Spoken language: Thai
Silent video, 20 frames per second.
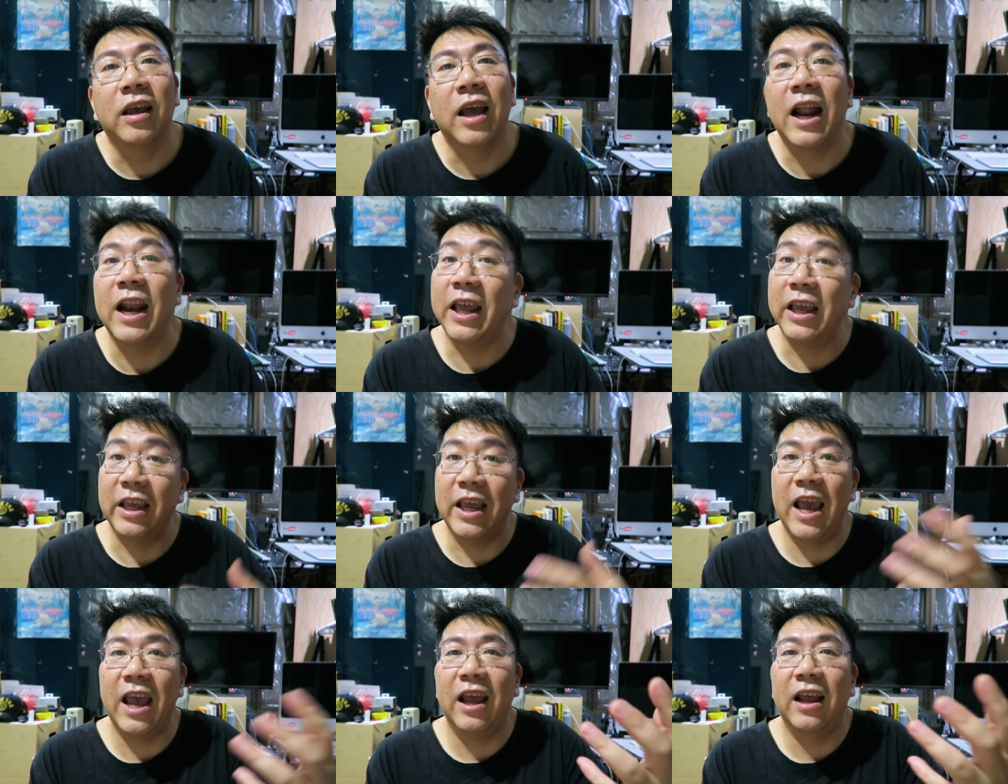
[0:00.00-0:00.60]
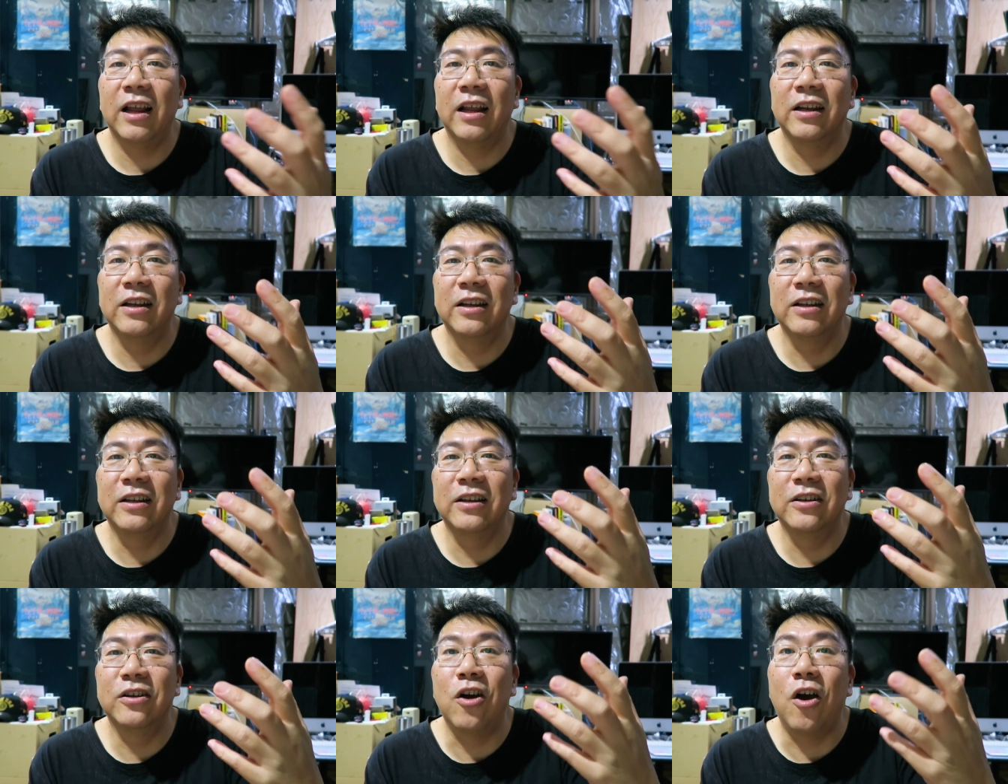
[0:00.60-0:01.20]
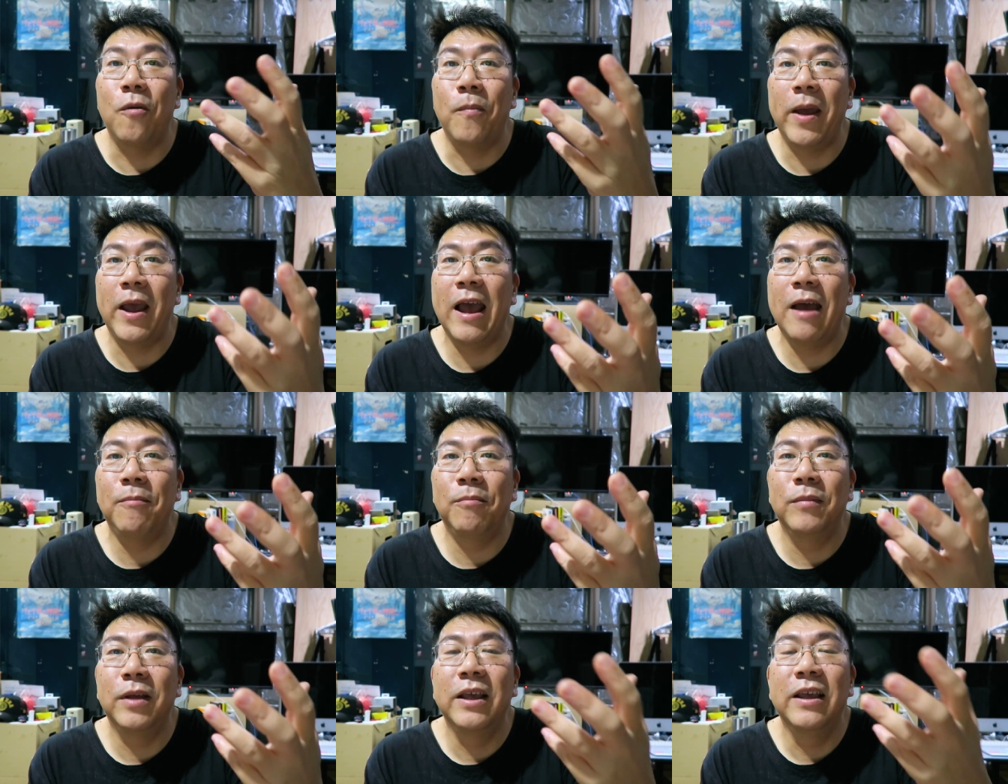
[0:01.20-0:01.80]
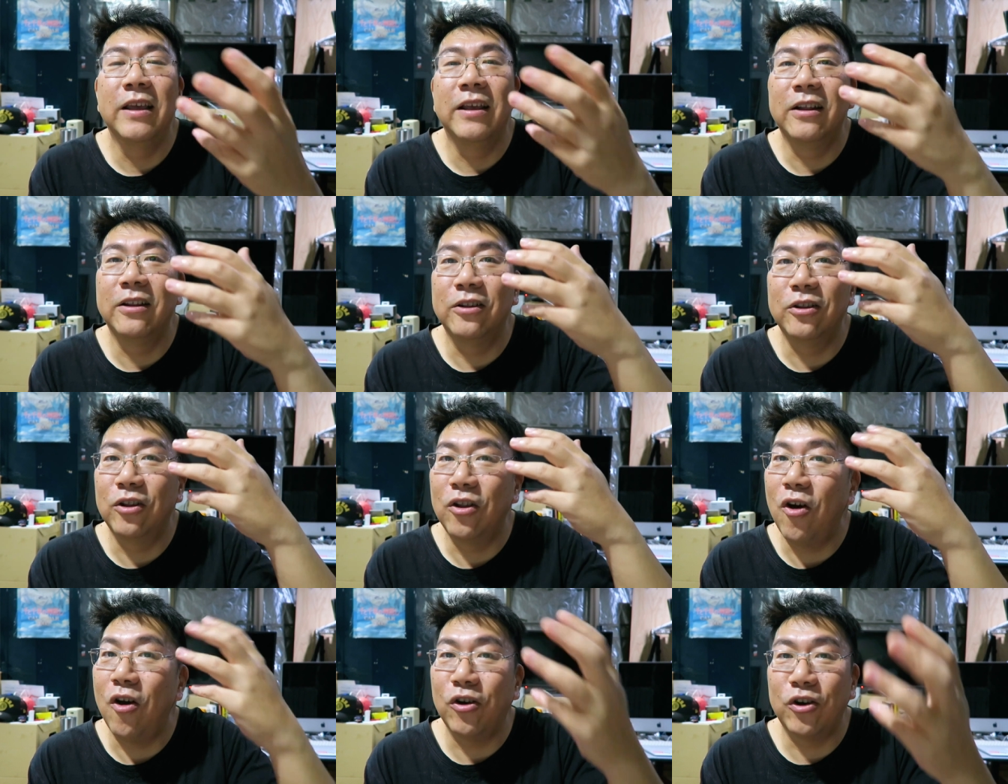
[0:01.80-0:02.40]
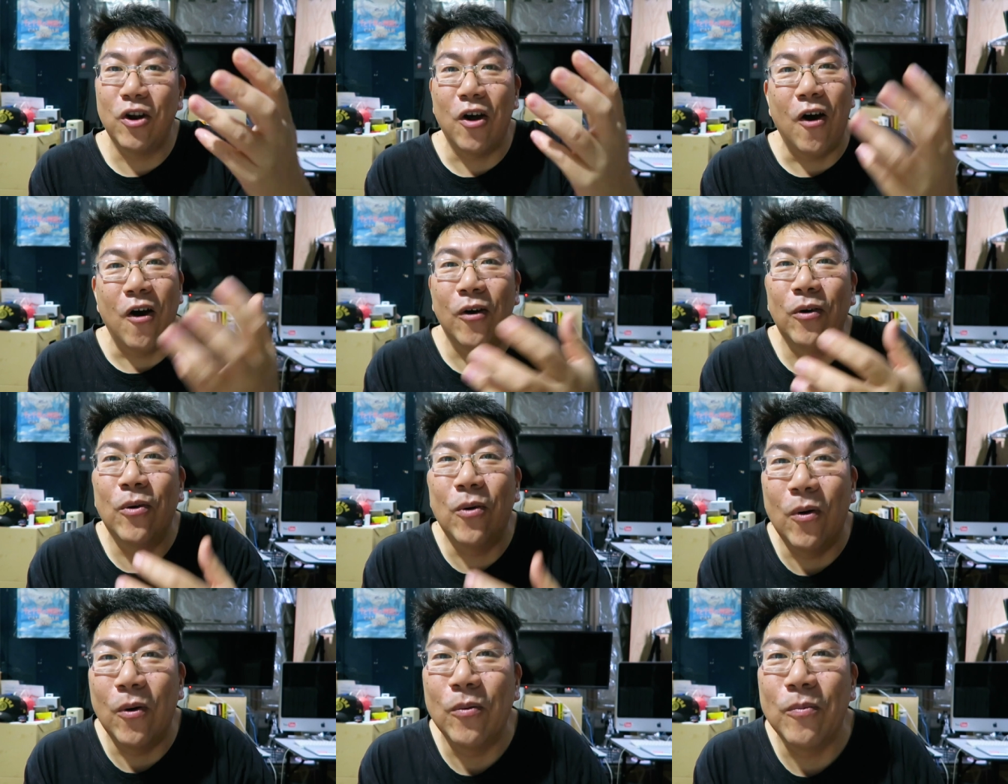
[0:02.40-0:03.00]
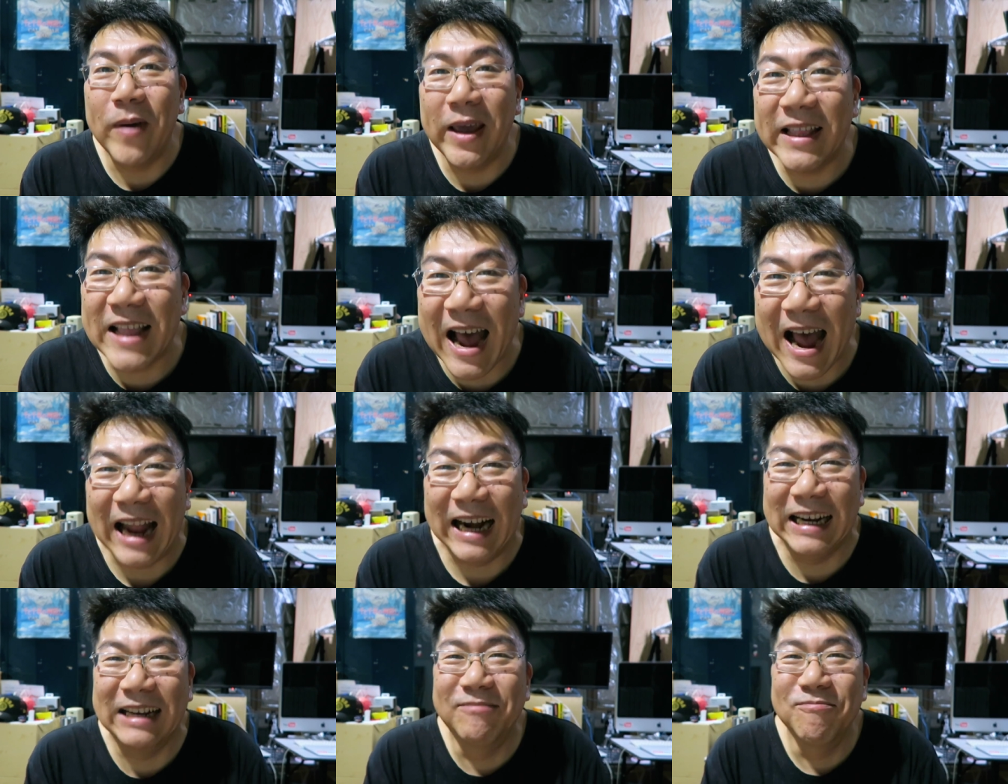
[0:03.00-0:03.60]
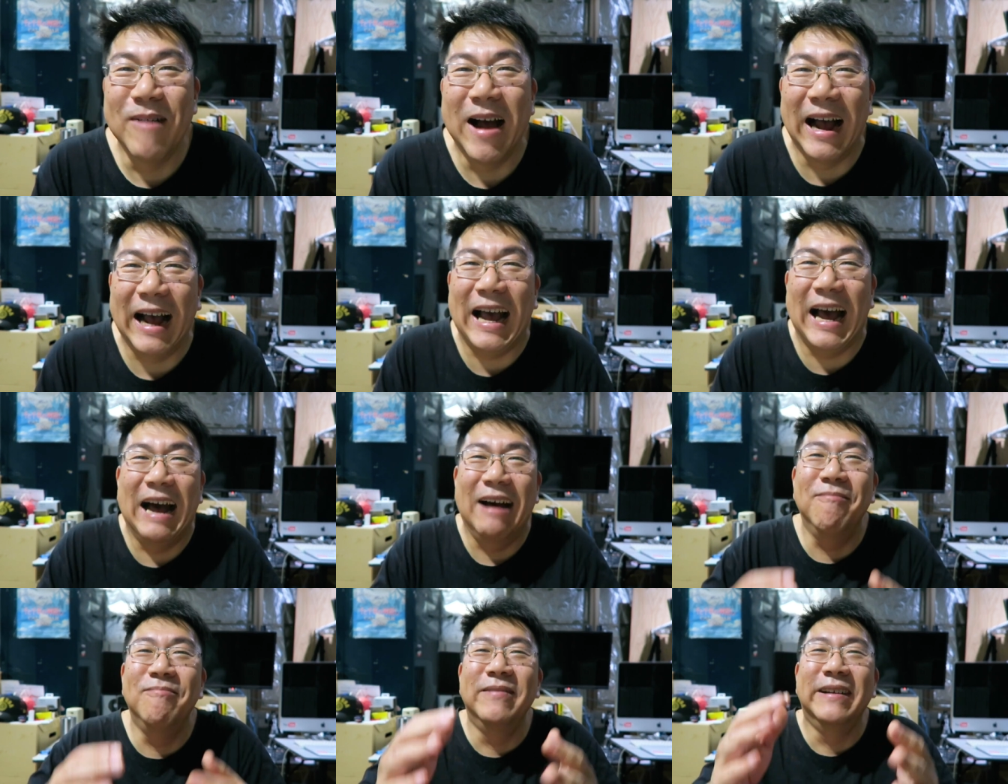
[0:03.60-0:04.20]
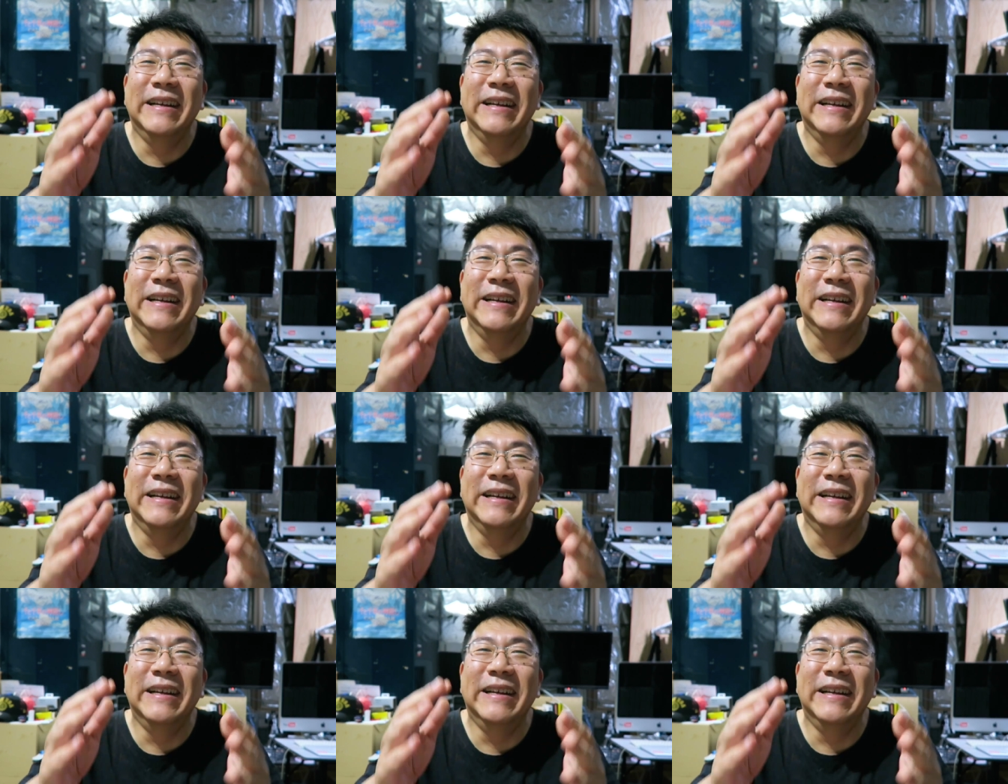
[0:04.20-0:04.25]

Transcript: อะไรเงี้ยนึกออกไหมครับน้องๆคงไม่ทันครับ